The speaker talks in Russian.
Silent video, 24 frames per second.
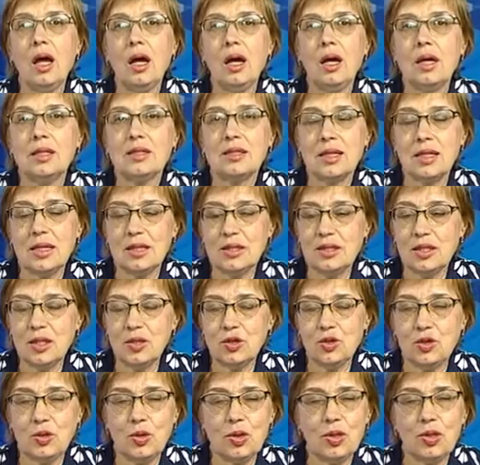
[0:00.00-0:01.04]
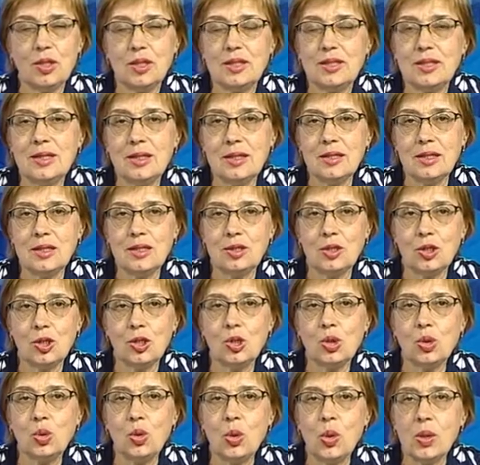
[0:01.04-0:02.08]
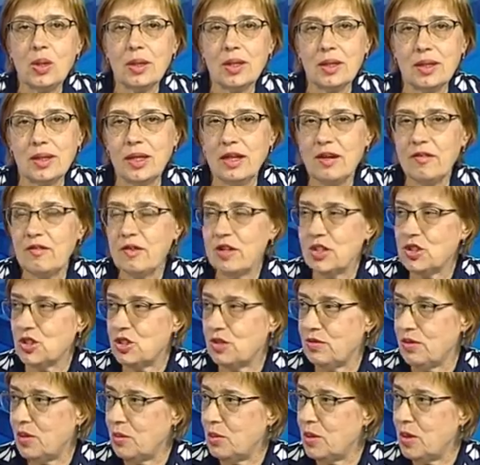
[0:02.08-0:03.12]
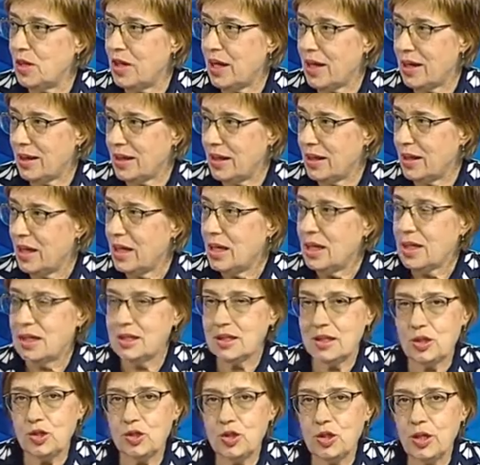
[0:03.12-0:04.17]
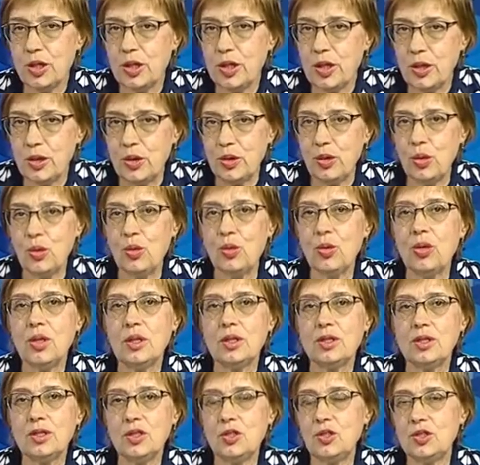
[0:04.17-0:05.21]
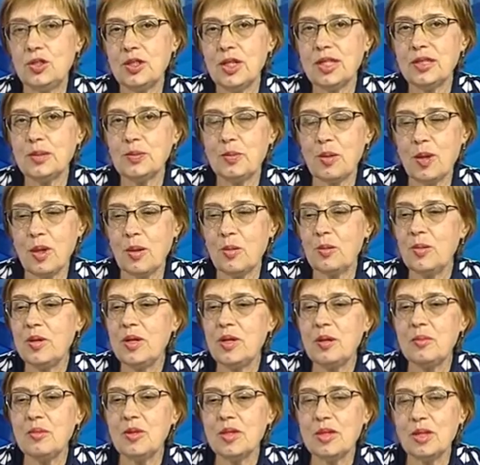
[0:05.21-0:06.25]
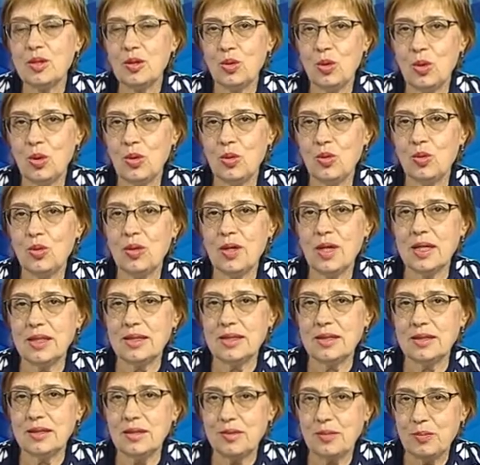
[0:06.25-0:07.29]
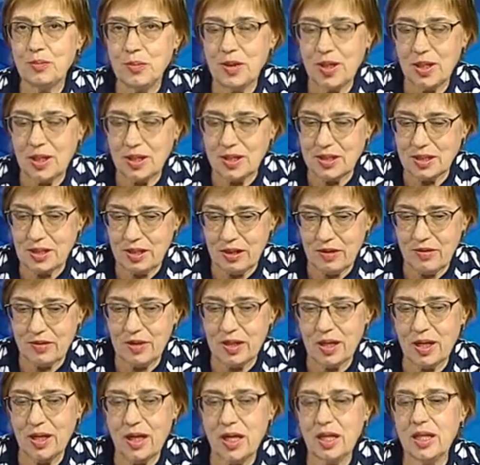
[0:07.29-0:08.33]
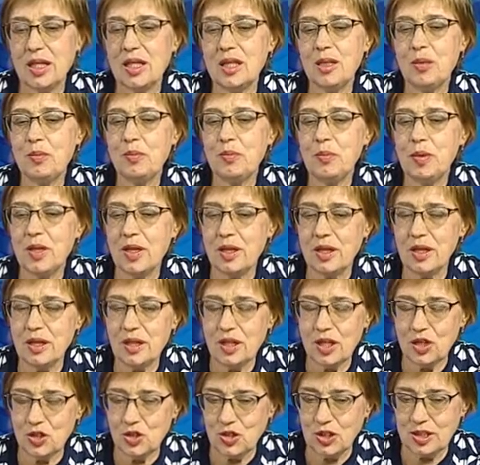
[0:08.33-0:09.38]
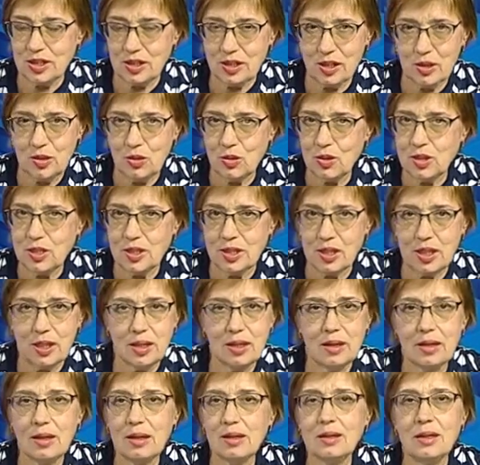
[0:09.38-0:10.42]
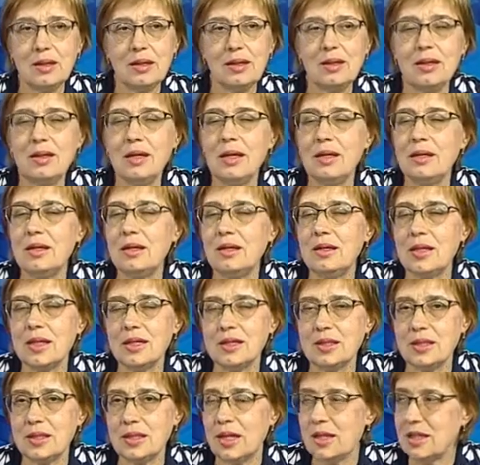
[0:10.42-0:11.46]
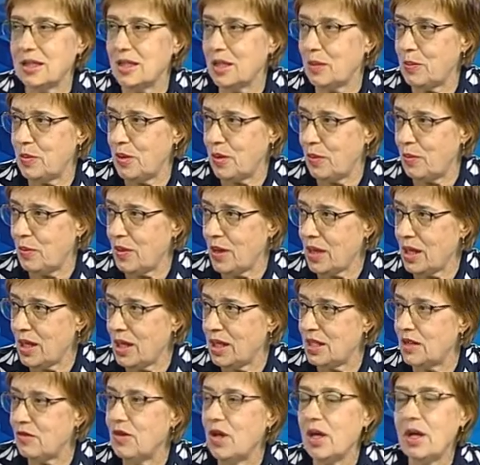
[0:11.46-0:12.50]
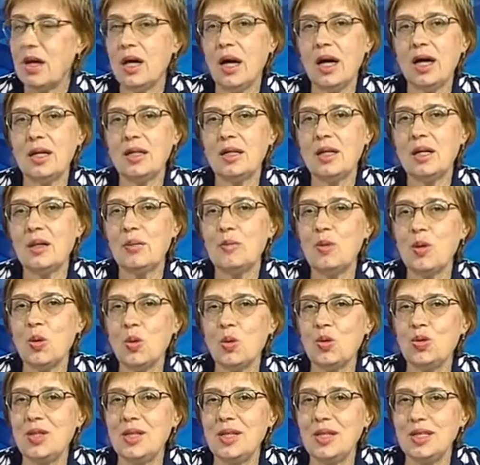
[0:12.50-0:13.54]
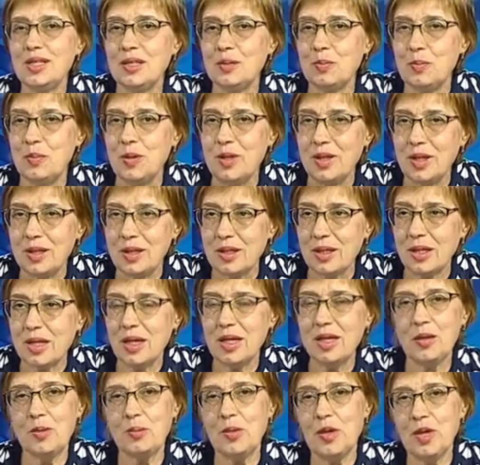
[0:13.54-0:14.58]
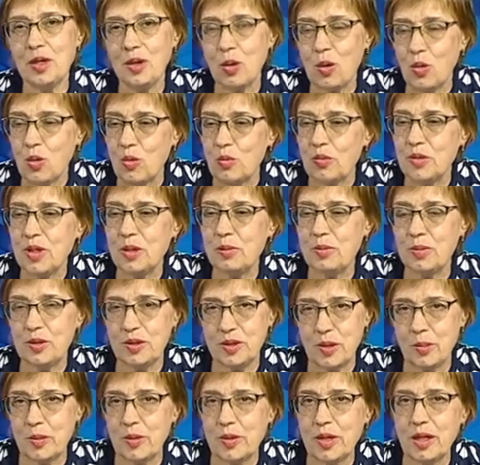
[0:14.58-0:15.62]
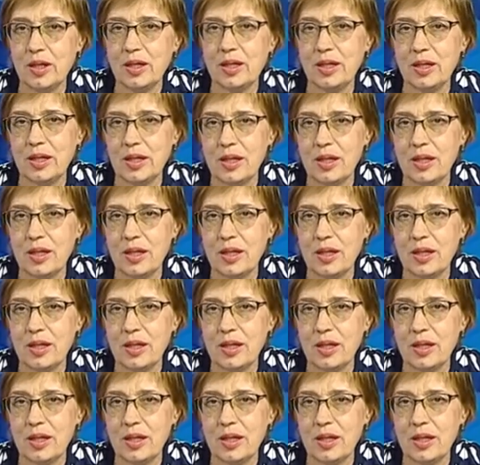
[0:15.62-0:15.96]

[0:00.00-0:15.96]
сказать, что это делается только для вашего блага. К сожалению, сейчас проблема, которая у нас перед здравоохранением, перед нашей страной стоит, это не недостаток препаратов, а наоборот избыток и огромное потребление